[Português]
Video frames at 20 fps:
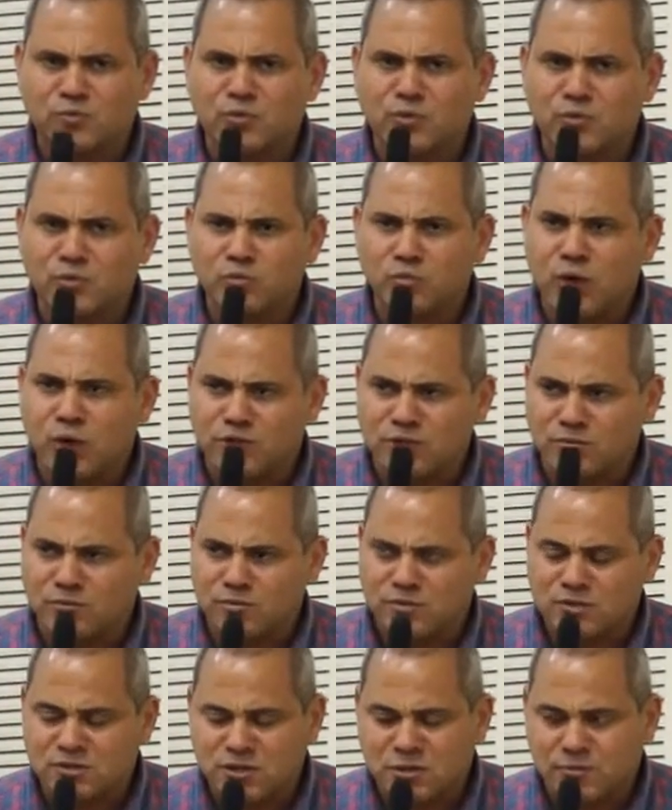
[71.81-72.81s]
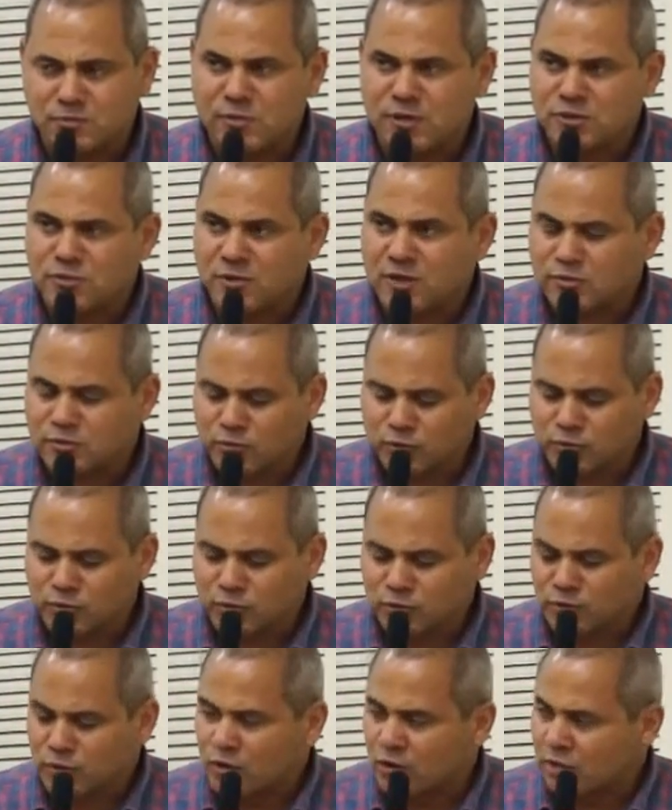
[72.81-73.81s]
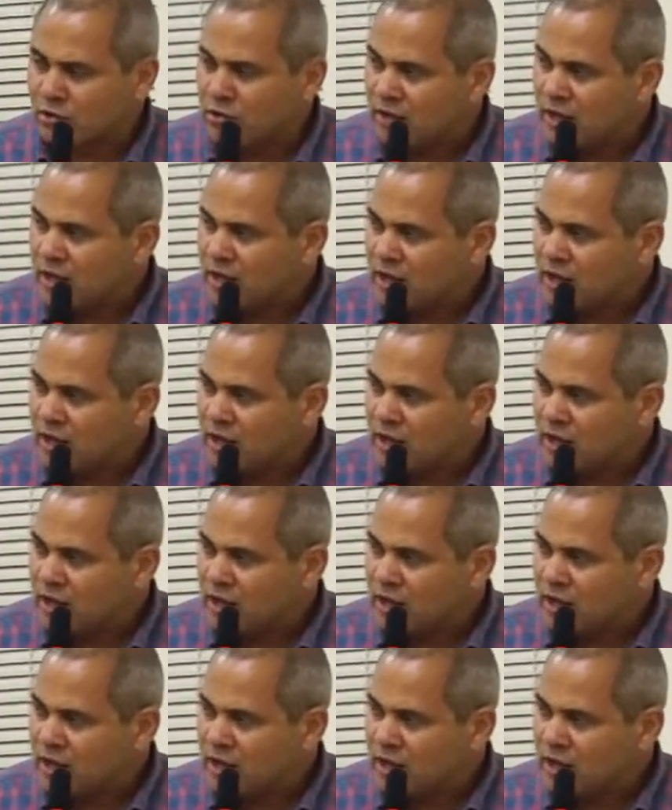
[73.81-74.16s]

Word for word: nosso município, mas no Brasil como um todo.